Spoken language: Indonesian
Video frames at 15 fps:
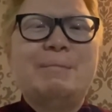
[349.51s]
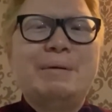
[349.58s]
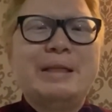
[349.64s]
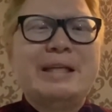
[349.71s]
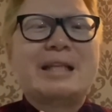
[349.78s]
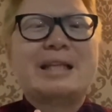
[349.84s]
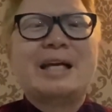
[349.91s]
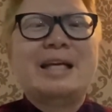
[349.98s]

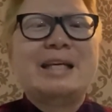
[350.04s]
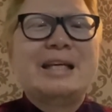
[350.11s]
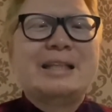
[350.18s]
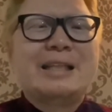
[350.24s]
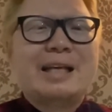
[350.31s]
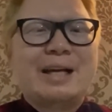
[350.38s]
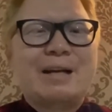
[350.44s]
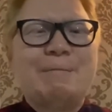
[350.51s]
menyertai
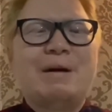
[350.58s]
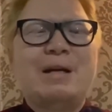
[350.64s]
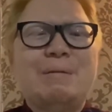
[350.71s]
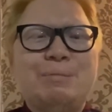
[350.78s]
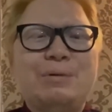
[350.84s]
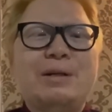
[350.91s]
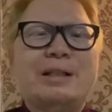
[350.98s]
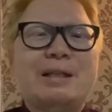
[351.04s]
kita
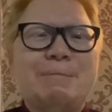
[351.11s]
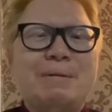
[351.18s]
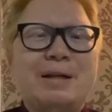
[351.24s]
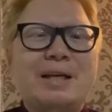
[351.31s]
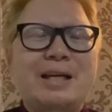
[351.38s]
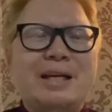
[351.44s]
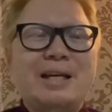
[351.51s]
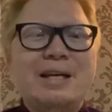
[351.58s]
kemanapun kita
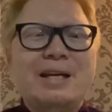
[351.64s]
pergi.